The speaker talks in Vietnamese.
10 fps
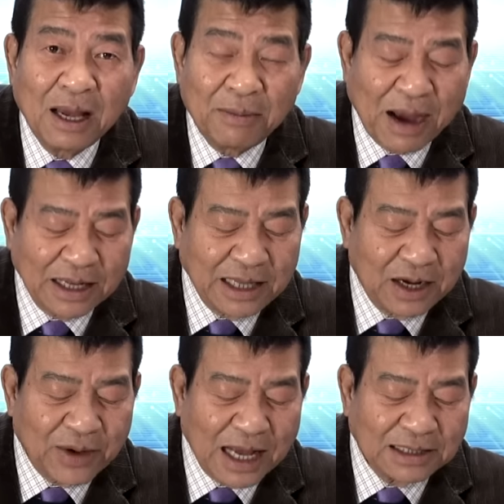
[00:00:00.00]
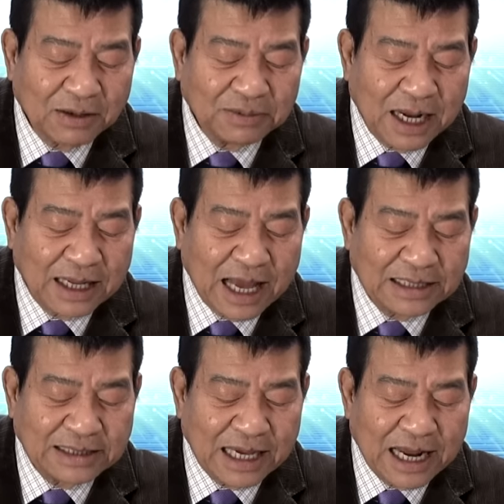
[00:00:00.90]
Bản tin của hãng thông tấn
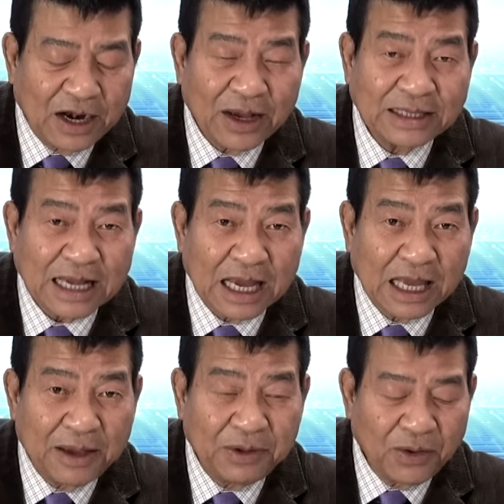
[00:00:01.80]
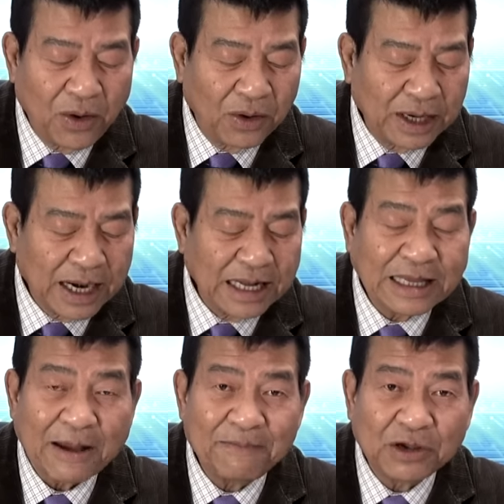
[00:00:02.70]
KCNA nói rằng Kim Jong-un đã đến
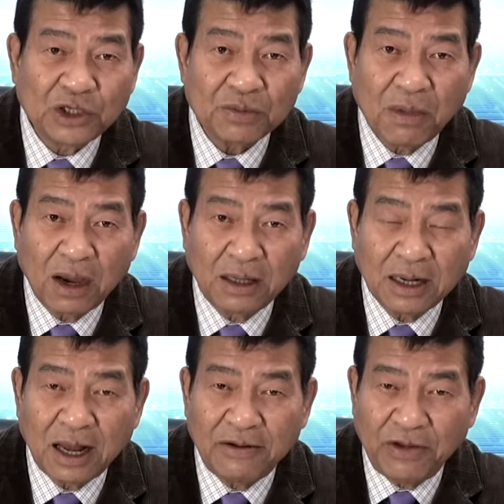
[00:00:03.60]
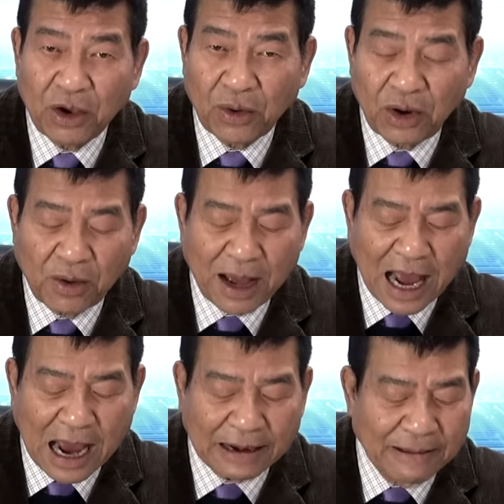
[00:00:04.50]
thăm và chúc mừng những đơn vị quân đội Bắc
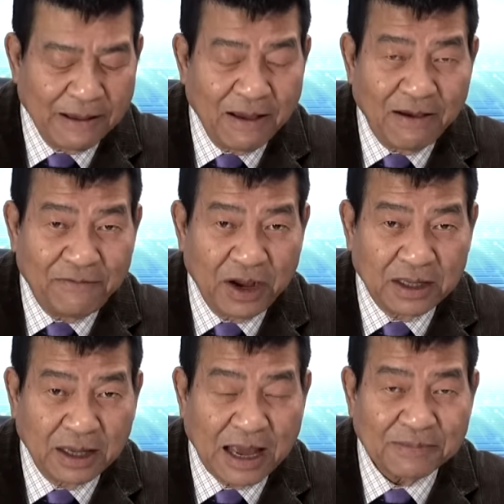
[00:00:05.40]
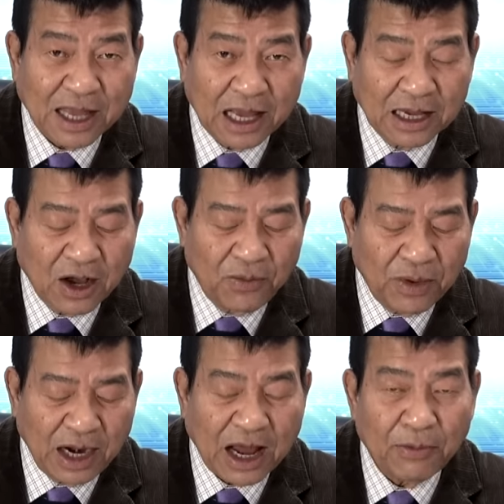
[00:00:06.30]
Hàn vừa thử nghiệm thành công
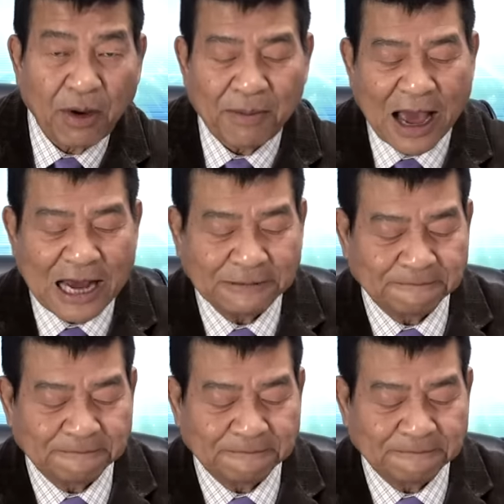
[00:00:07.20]
các loại bom H.